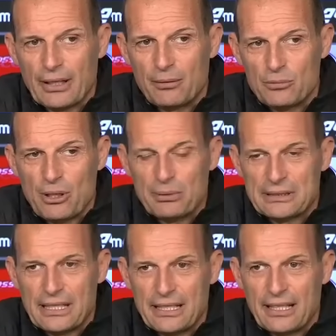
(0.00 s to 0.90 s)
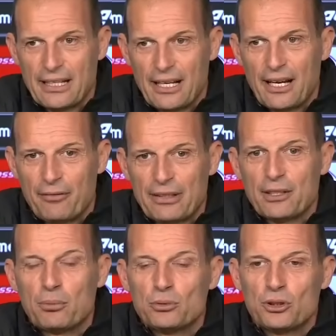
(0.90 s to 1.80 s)
bisogna pensare a fare
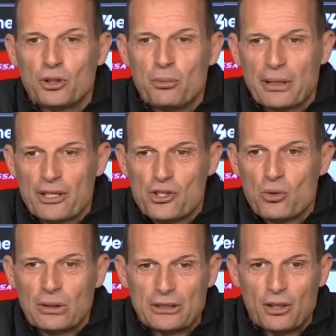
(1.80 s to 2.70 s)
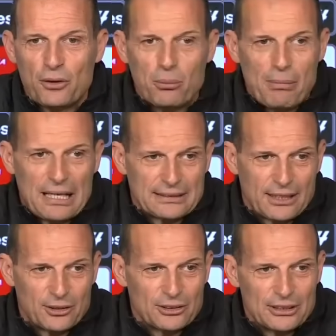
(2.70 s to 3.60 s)
dei punti noi perché 59 non
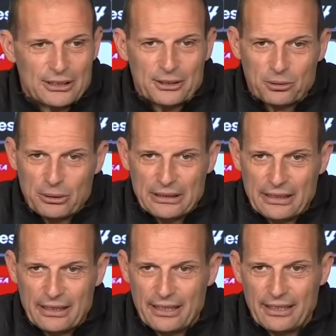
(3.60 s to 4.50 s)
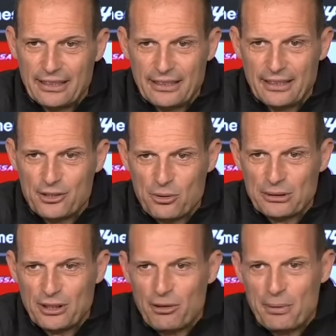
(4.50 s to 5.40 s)
bastano, quindi eh,
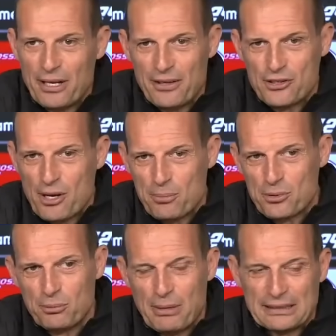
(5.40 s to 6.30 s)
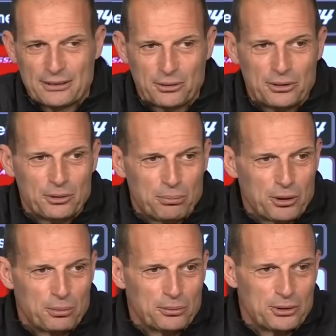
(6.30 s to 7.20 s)
59 per arrivare in Champions non bastano, quindi un po'
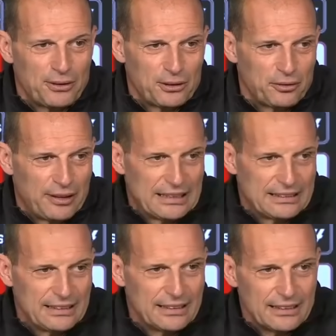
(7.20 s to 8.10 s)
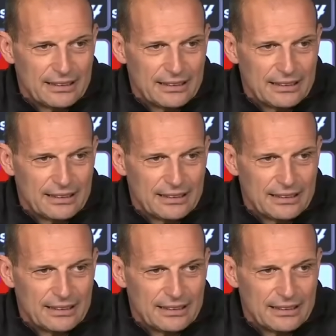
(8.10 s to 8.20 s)
di punti vanno fatti,